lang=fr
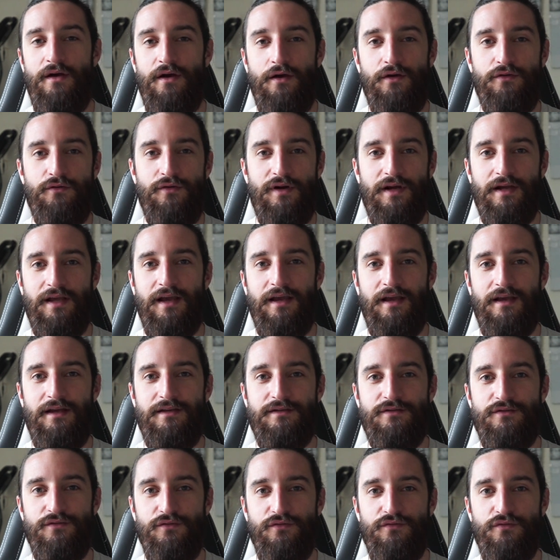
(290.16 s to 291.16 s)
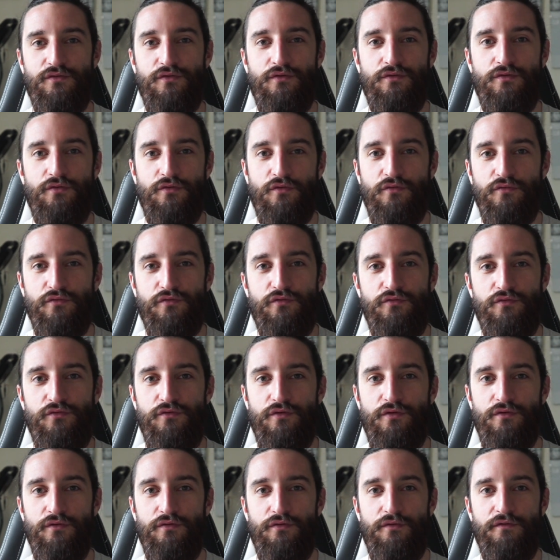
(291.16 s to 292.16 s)
euh, de la création de, de
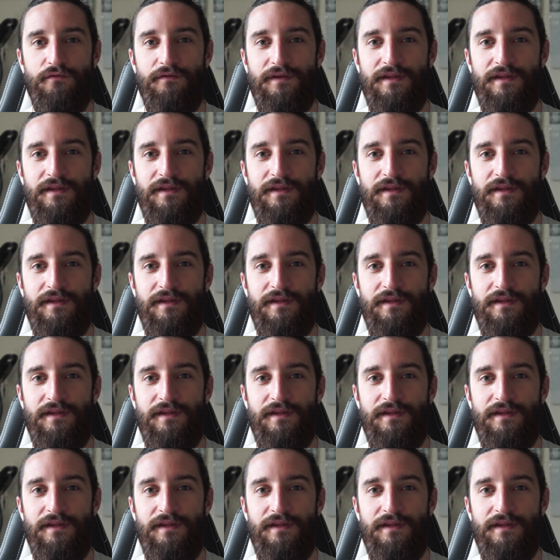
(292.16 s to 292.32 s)
contenu, de,